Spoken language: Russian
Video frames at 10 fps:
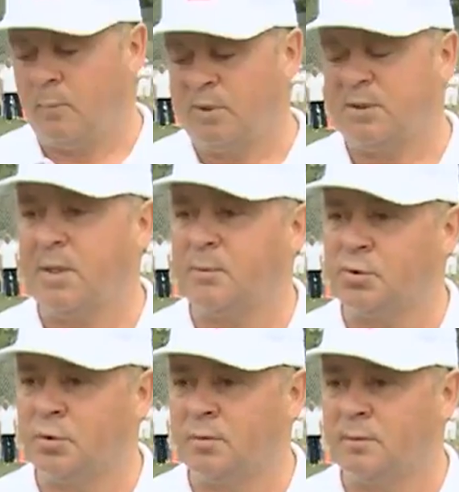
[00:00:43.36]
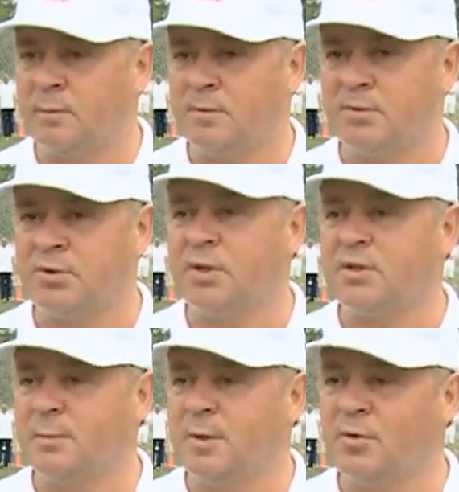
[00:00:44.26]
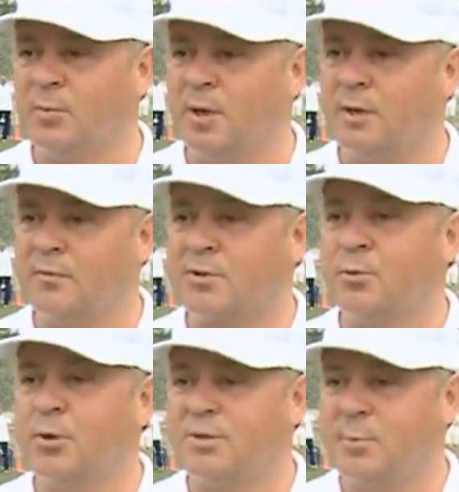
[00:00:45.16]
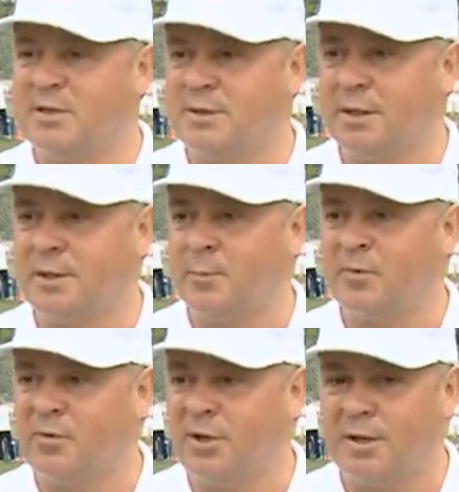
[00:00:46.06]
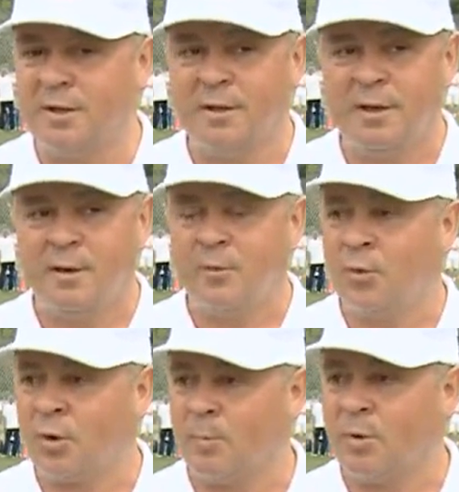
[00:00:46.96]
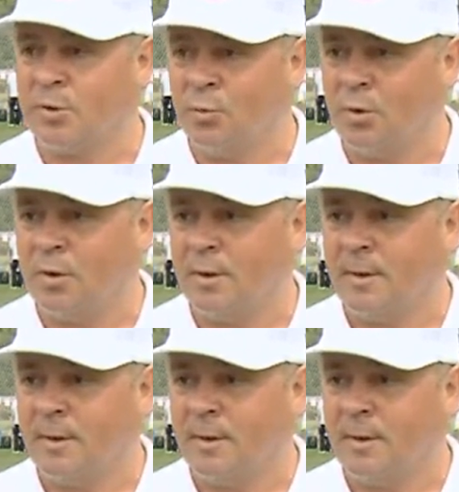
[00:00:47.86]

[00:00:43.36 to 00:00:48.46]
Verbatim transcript: Мы знаем, что в 2014 году в марте вышел указ президента о проведении норм ГТО